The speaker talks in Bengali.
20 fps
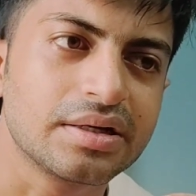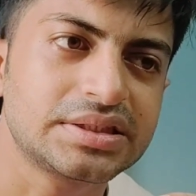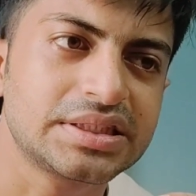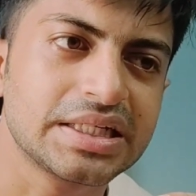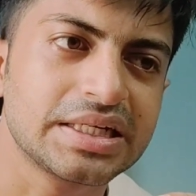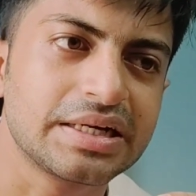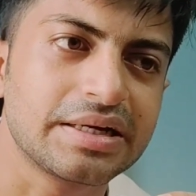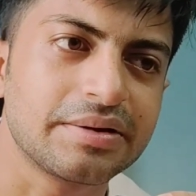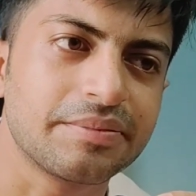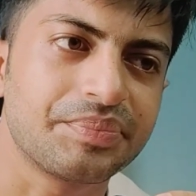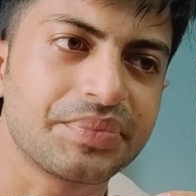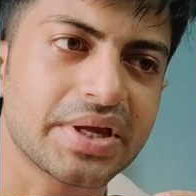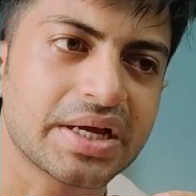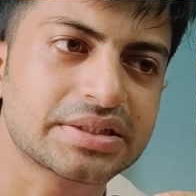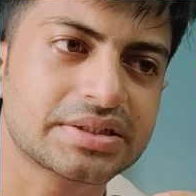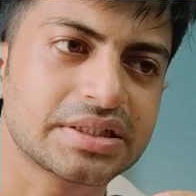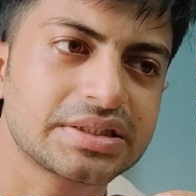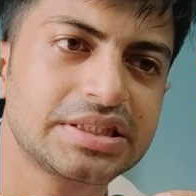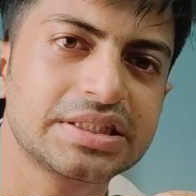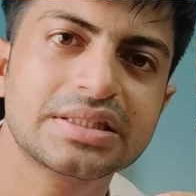যে
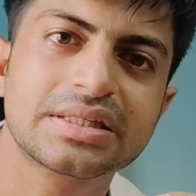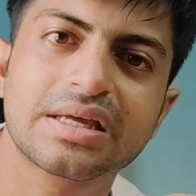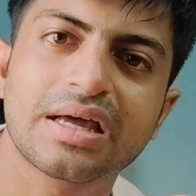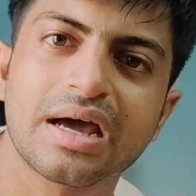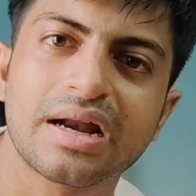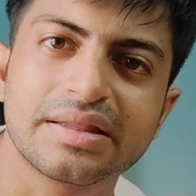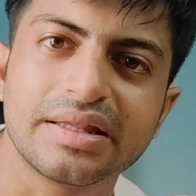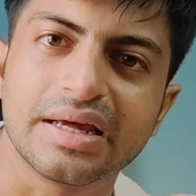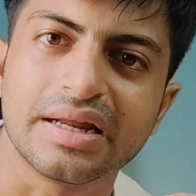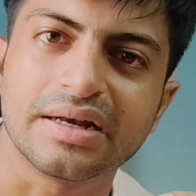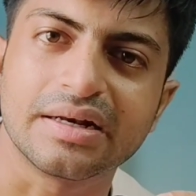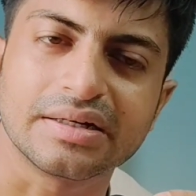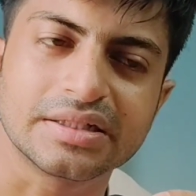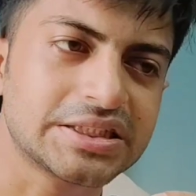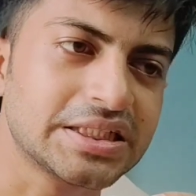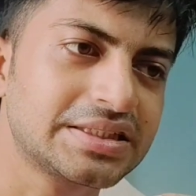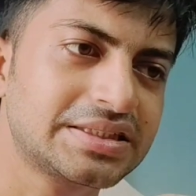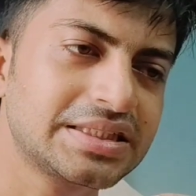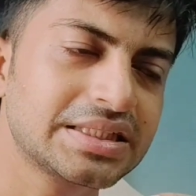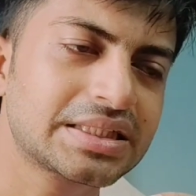একটা চিৎকার দেন
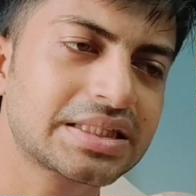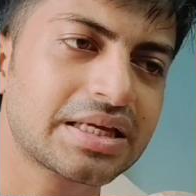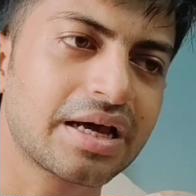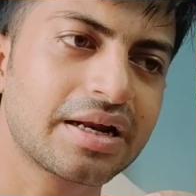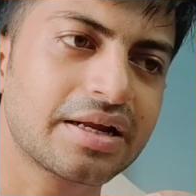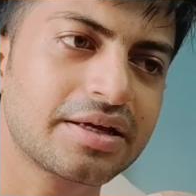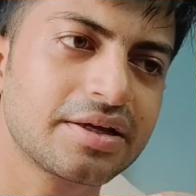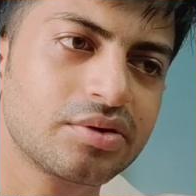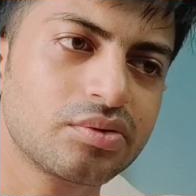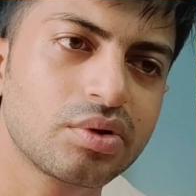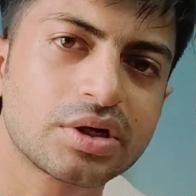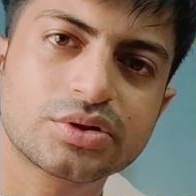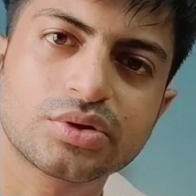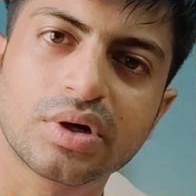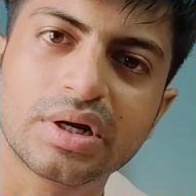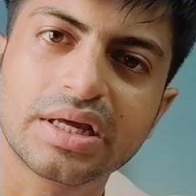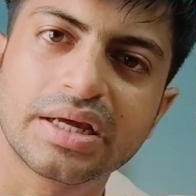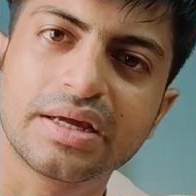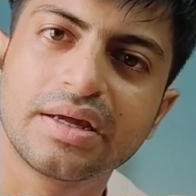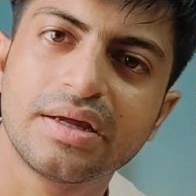সেই চিৎকারে কিন্তু
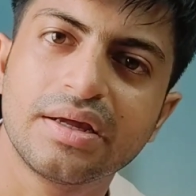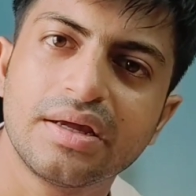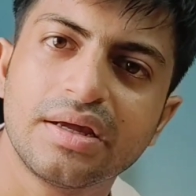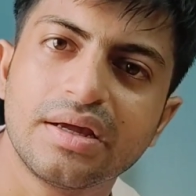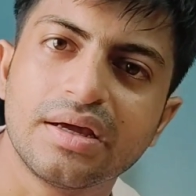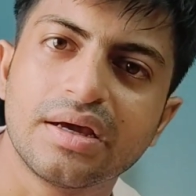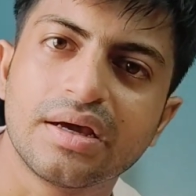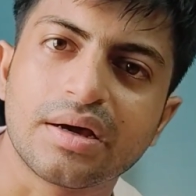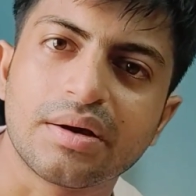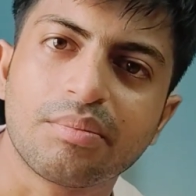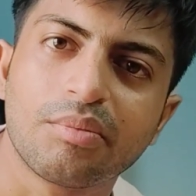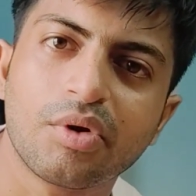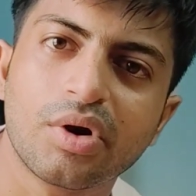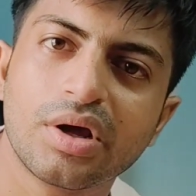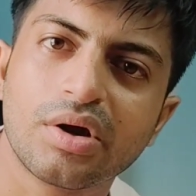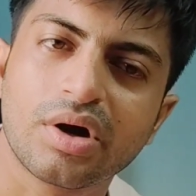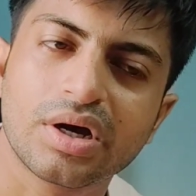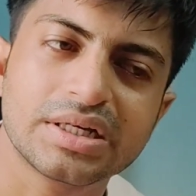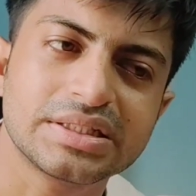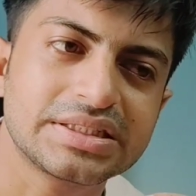আসলে
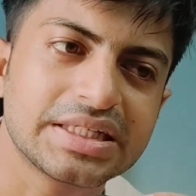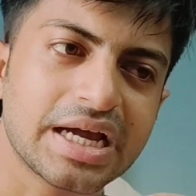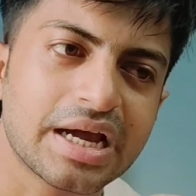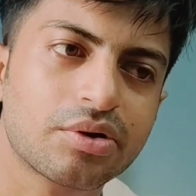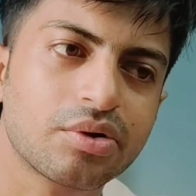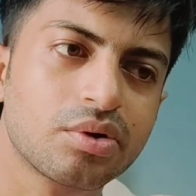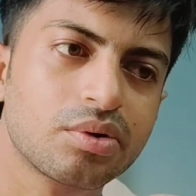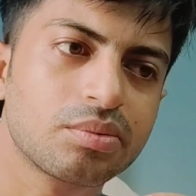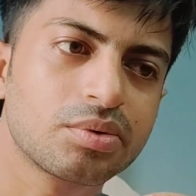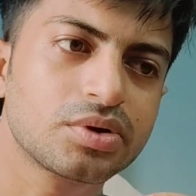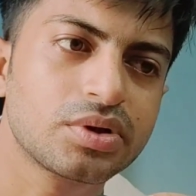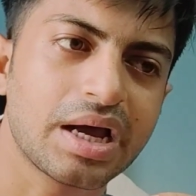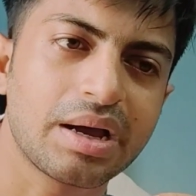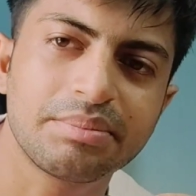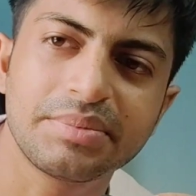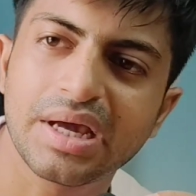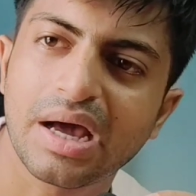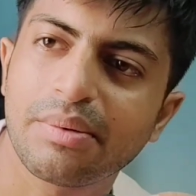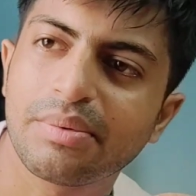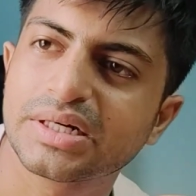মনে হয় যে এখনও বোধহয়
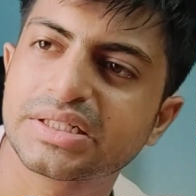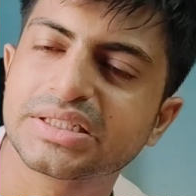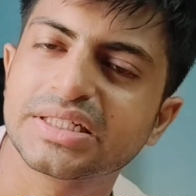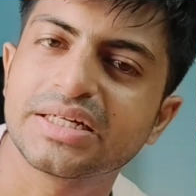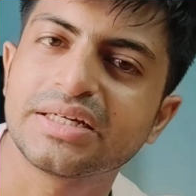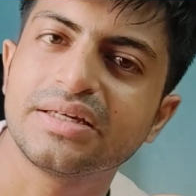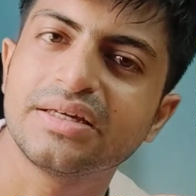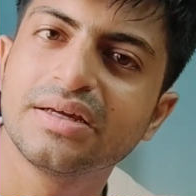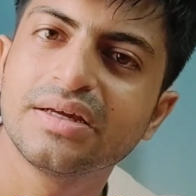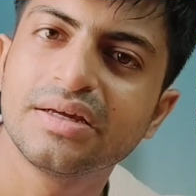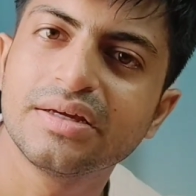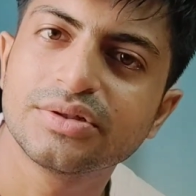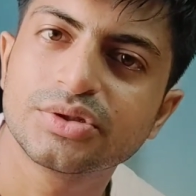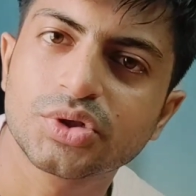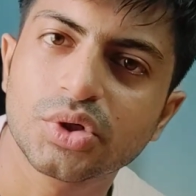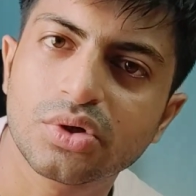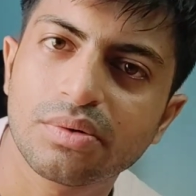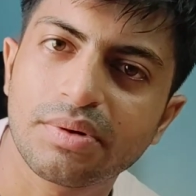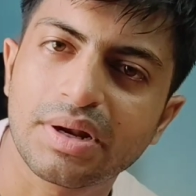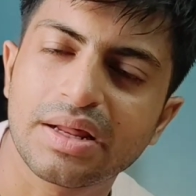আমি আবার সেই
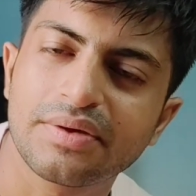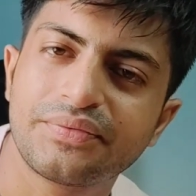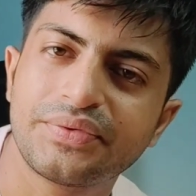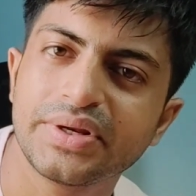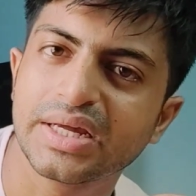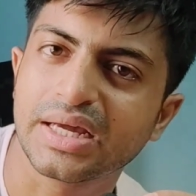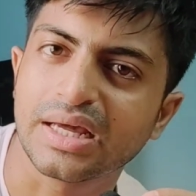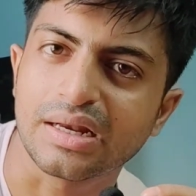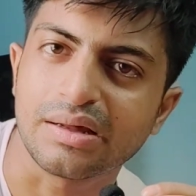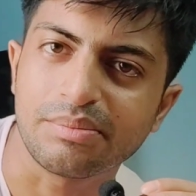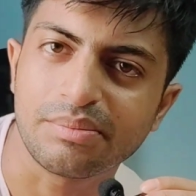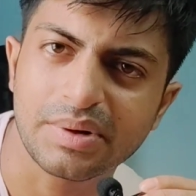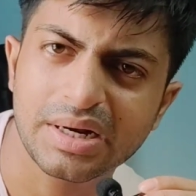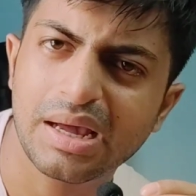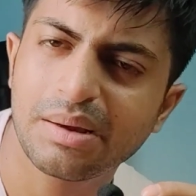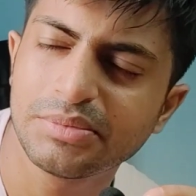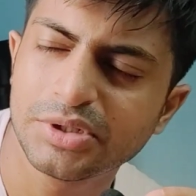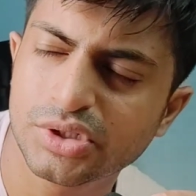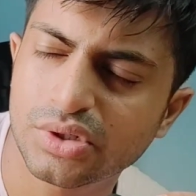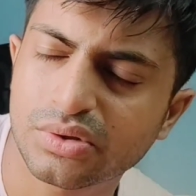ছোটোবেলায় ফিরে গেলাম মানে
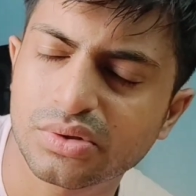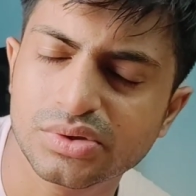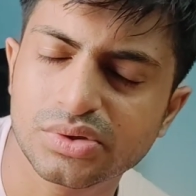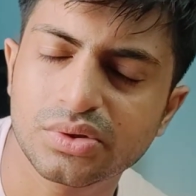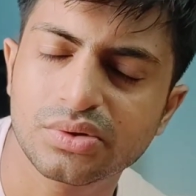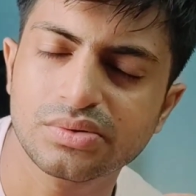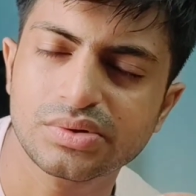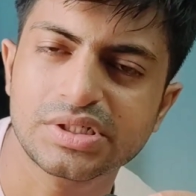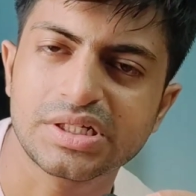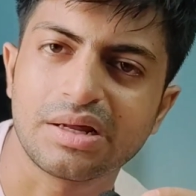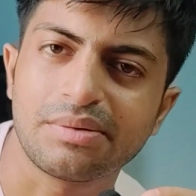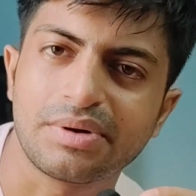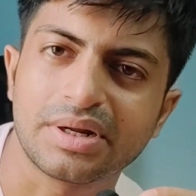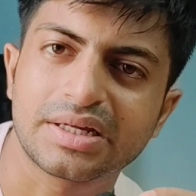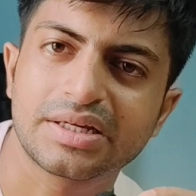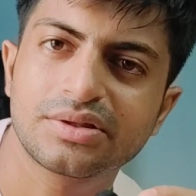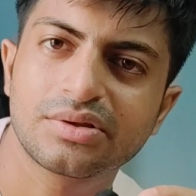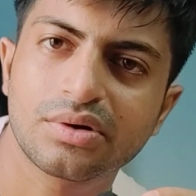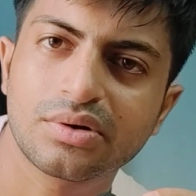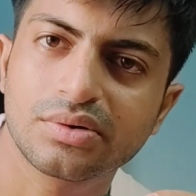আমি যখন ছোট ছিলাম
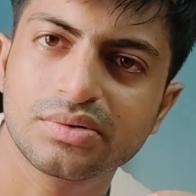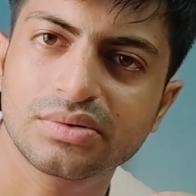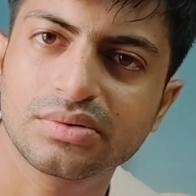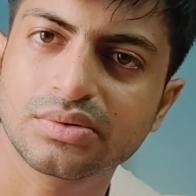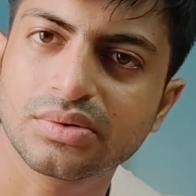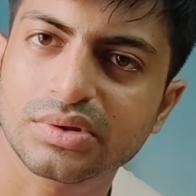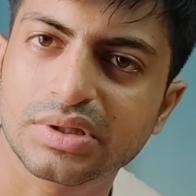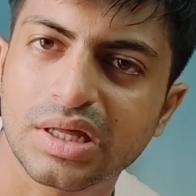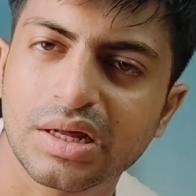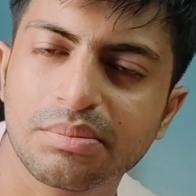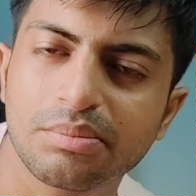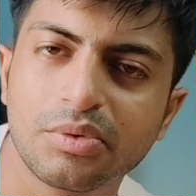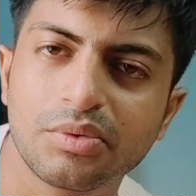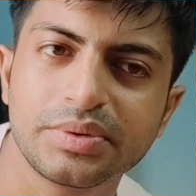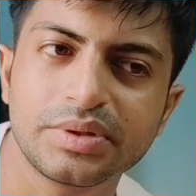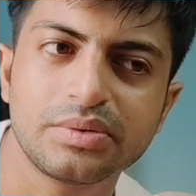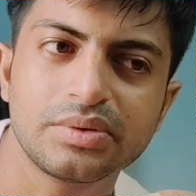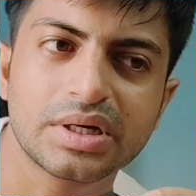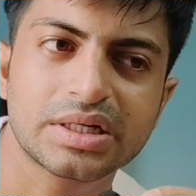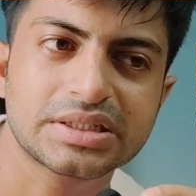আর কি তখন তো তার
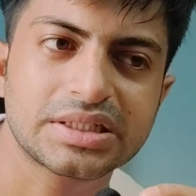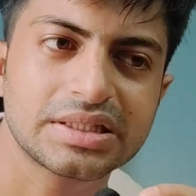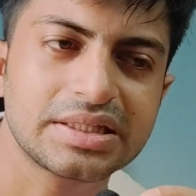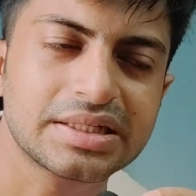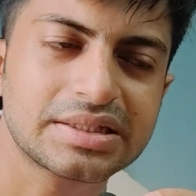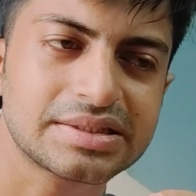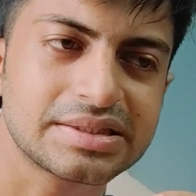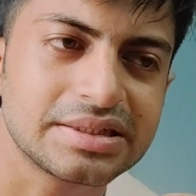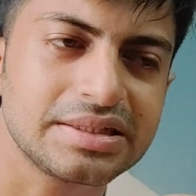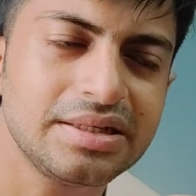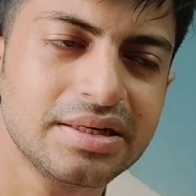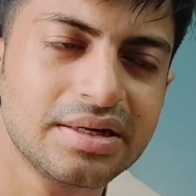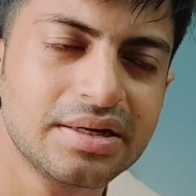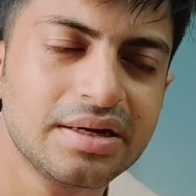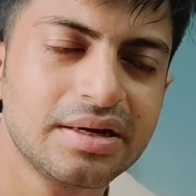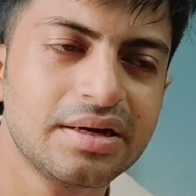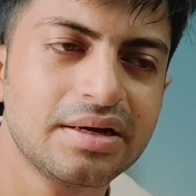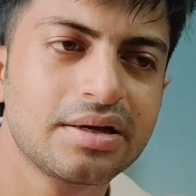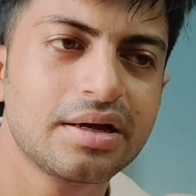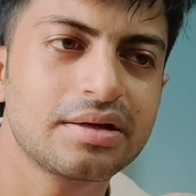মুভি দু একটা দেখছি
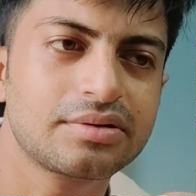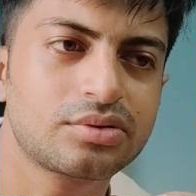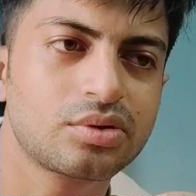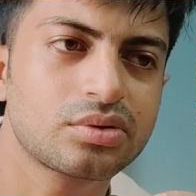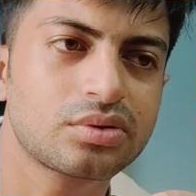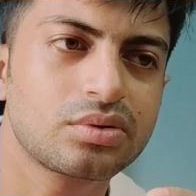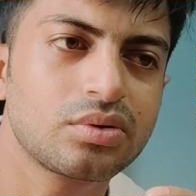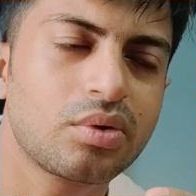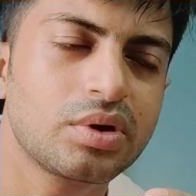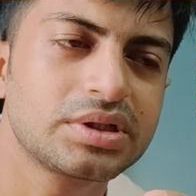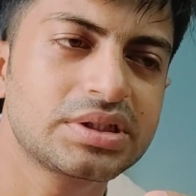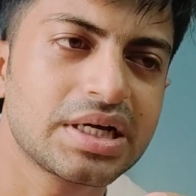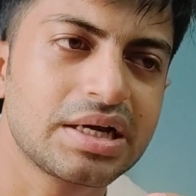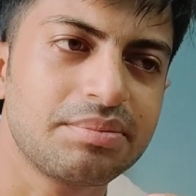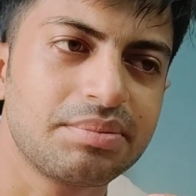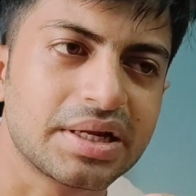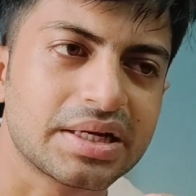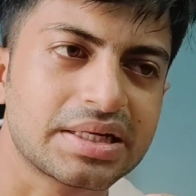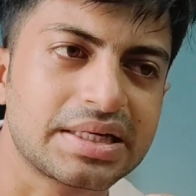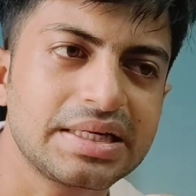তো ওই
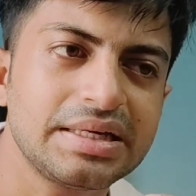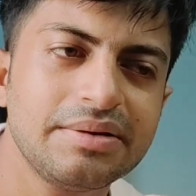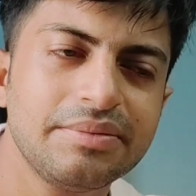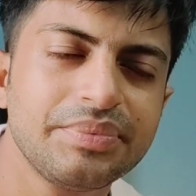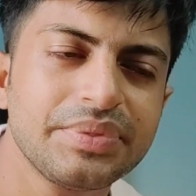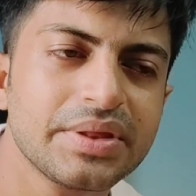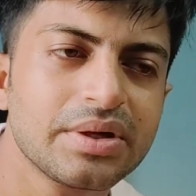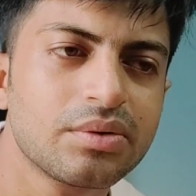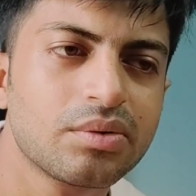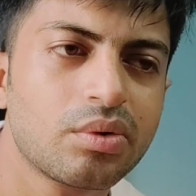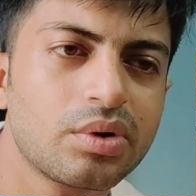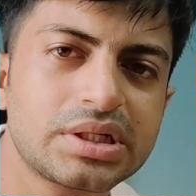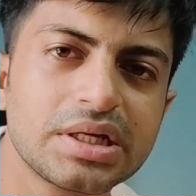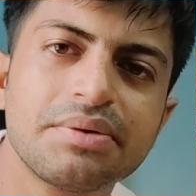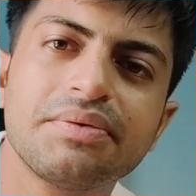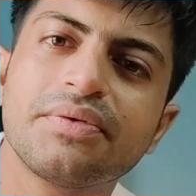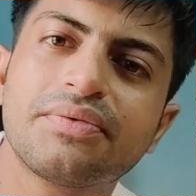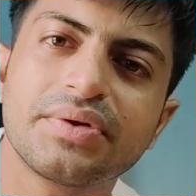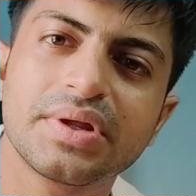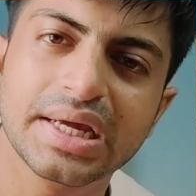টাইমে আর কি ওই
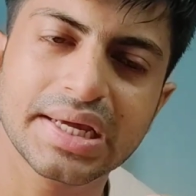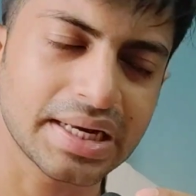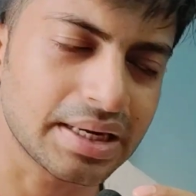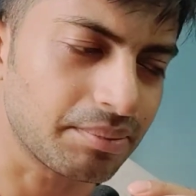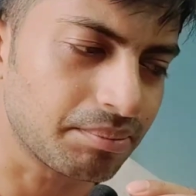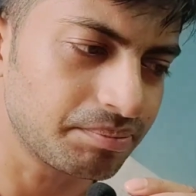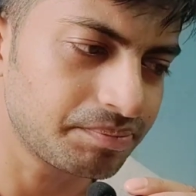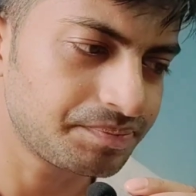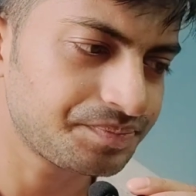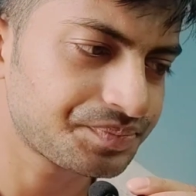টাইমে ফিরে গেলাম